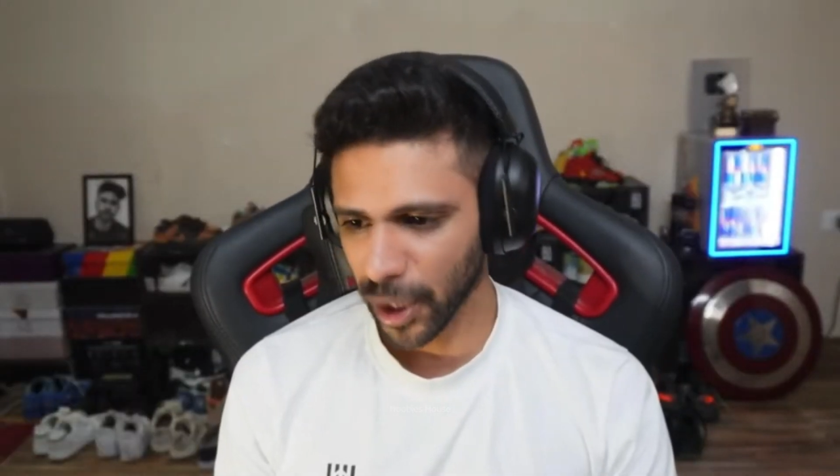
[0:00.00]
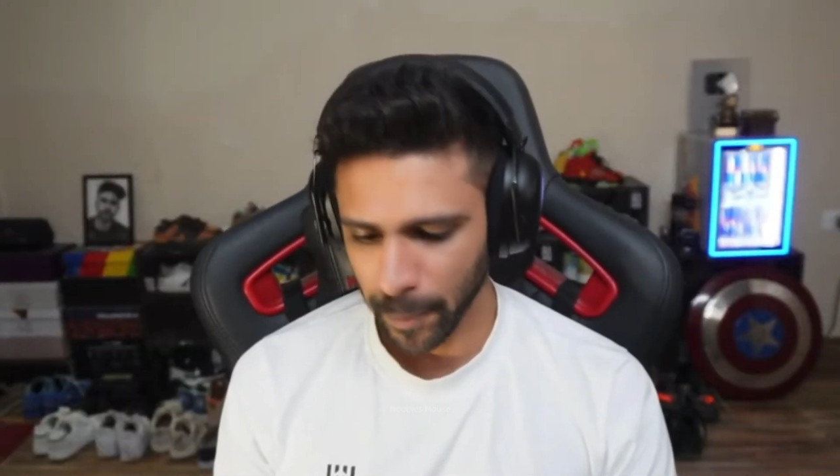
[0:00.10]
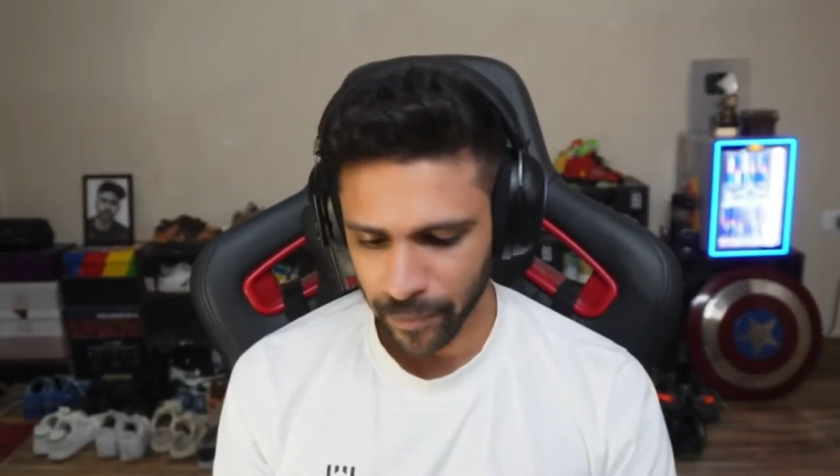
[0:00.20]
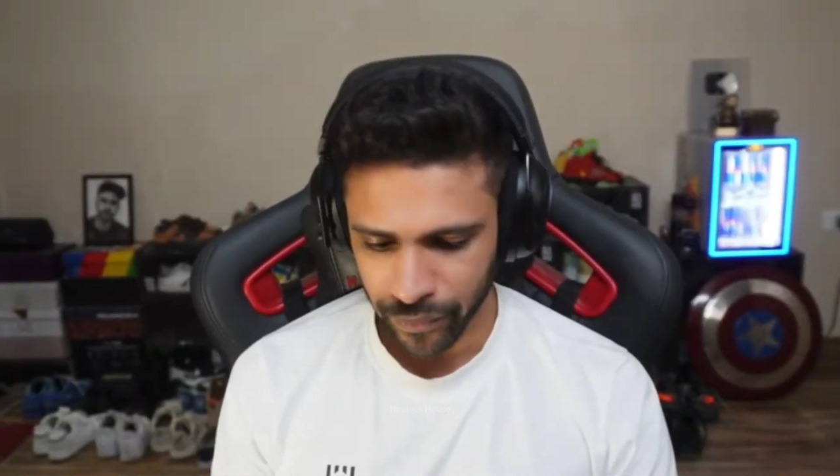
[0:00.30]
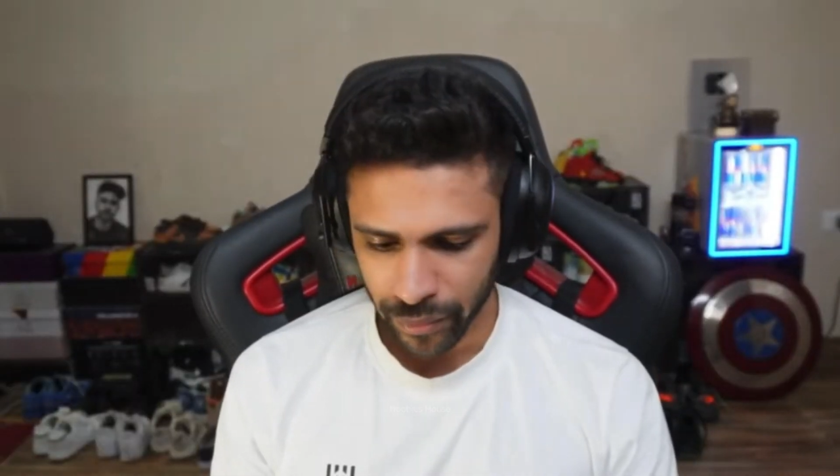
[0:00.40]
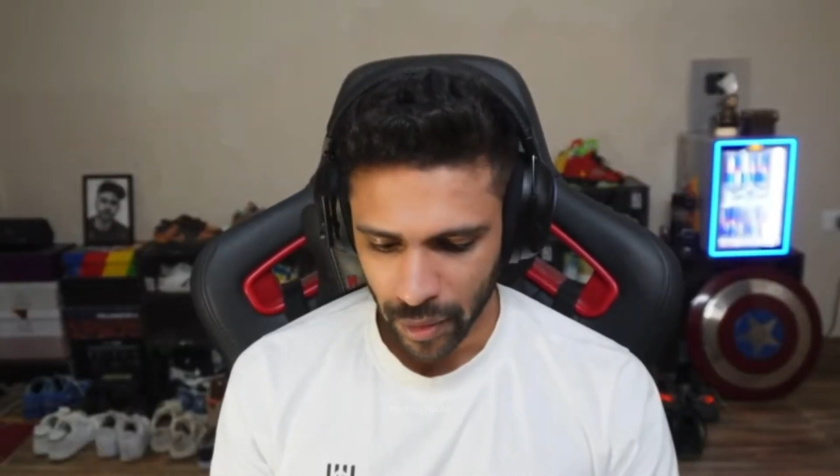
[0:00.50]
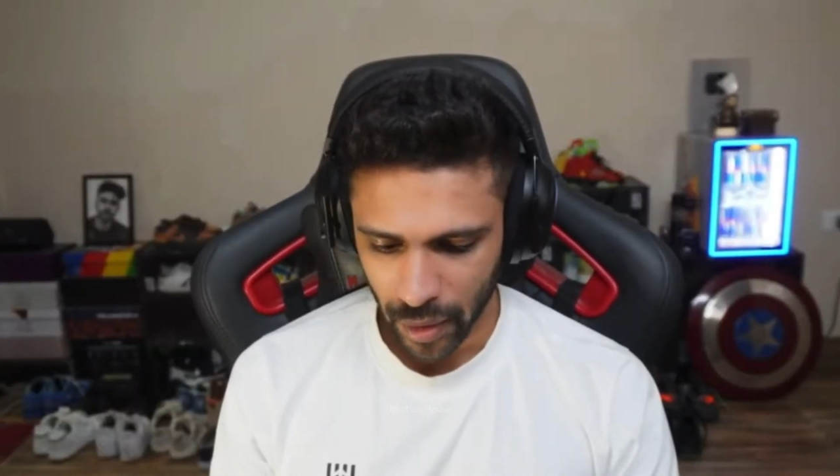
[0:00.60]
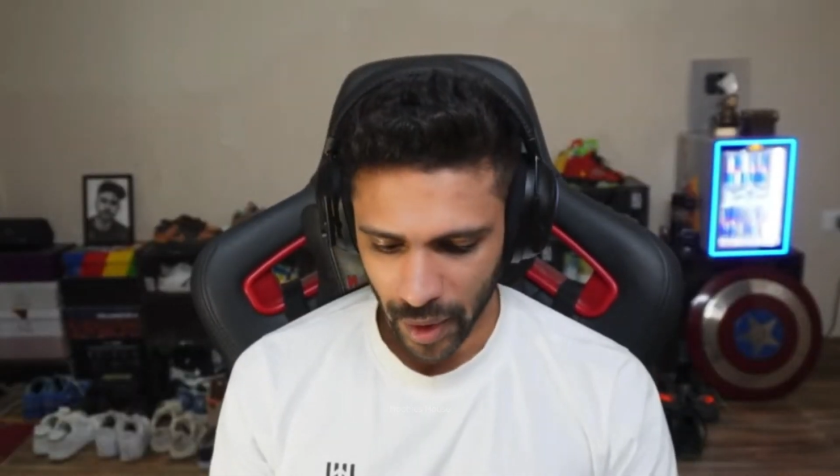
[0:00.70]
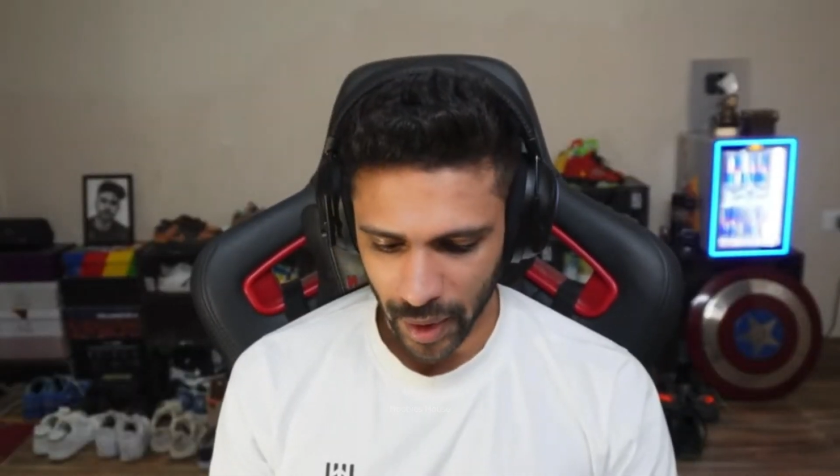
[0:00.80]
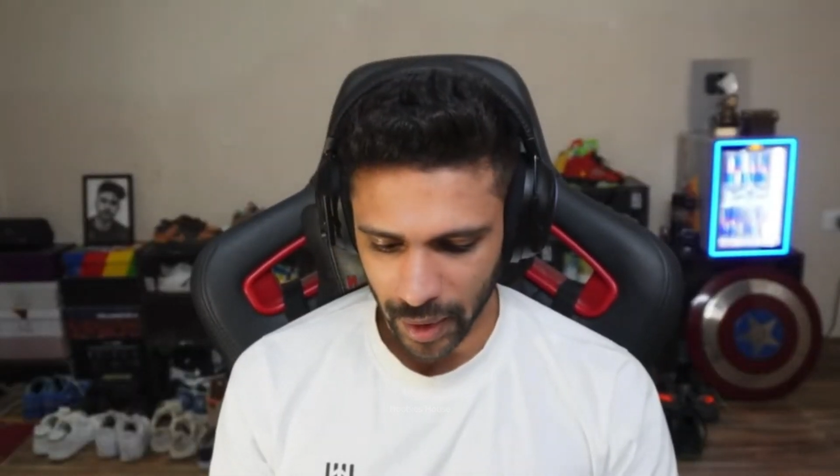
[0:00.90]

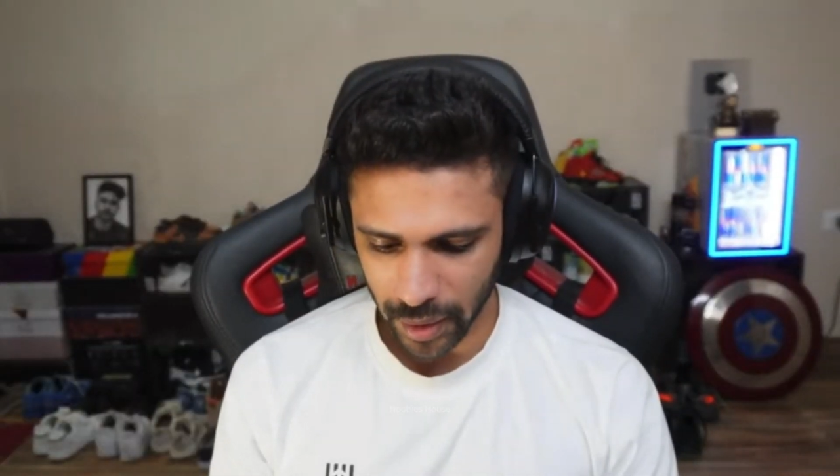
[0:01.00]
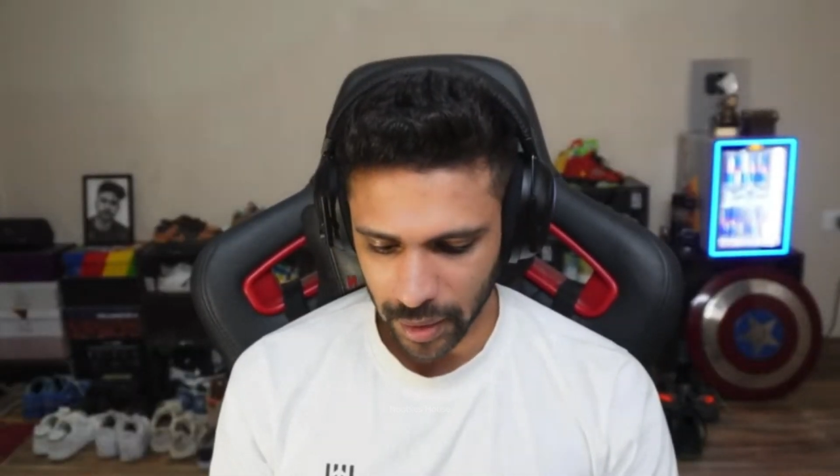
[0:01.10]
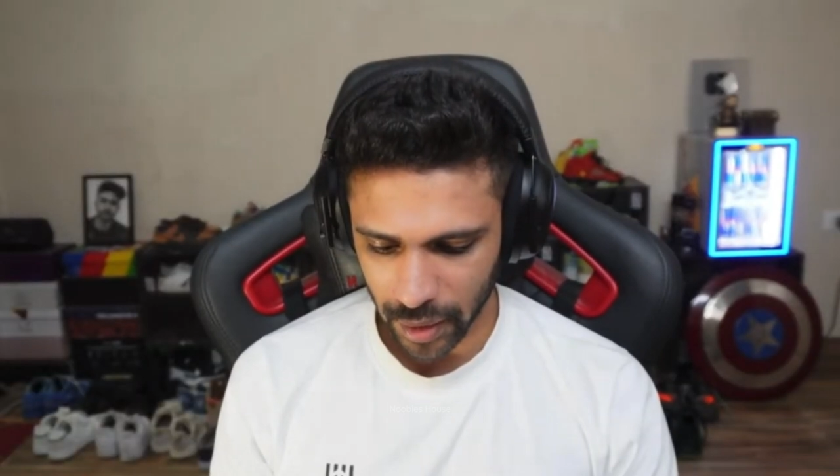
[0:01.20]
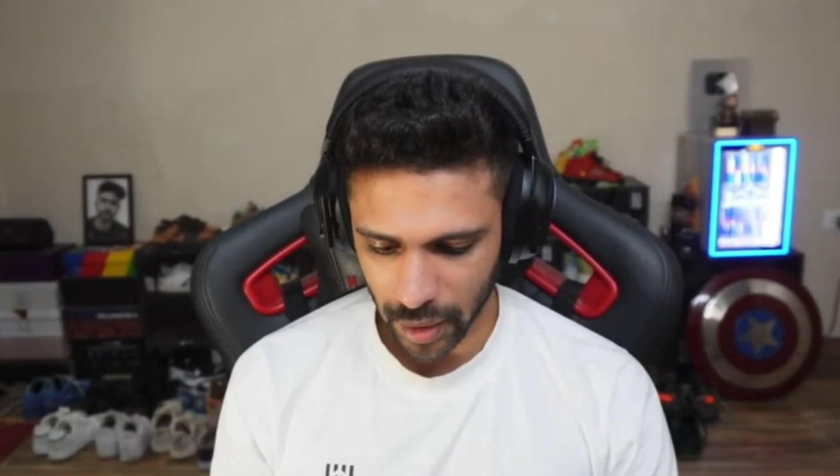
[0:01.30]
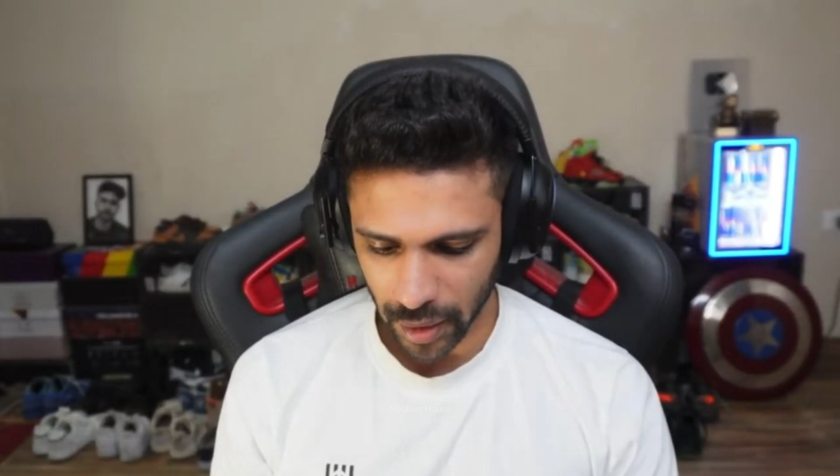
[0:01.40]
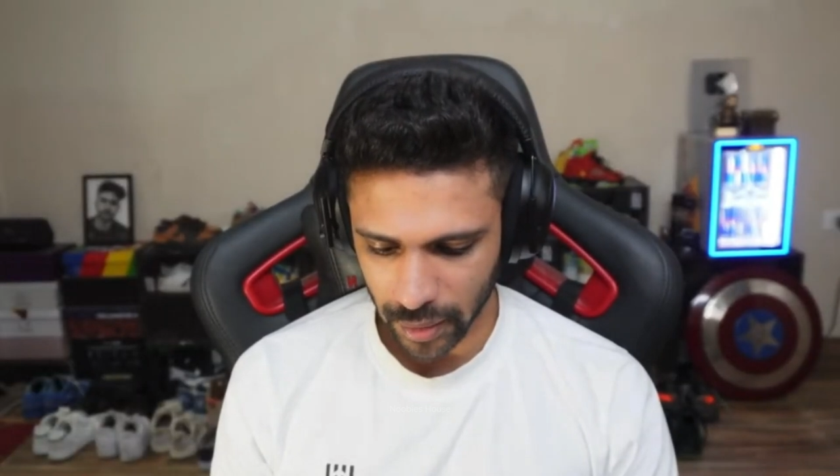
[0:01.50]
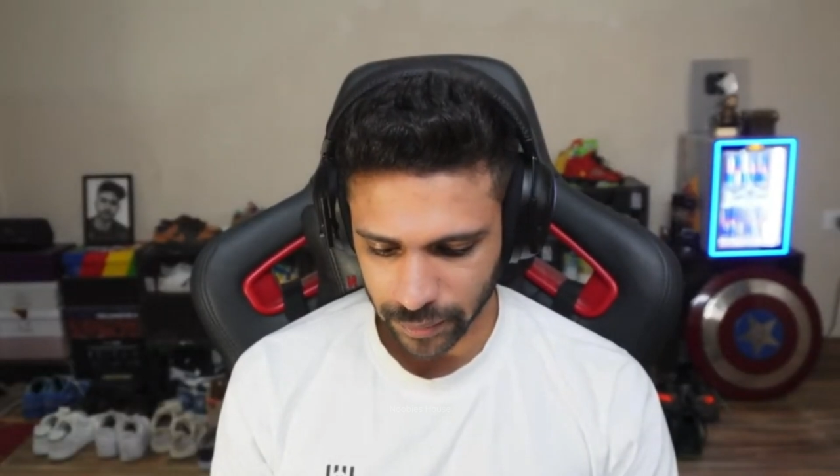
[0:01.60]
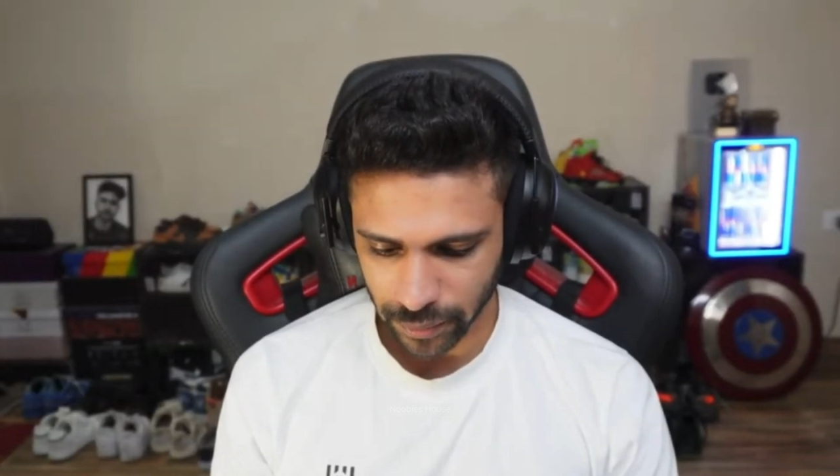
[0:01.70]
एंड uh,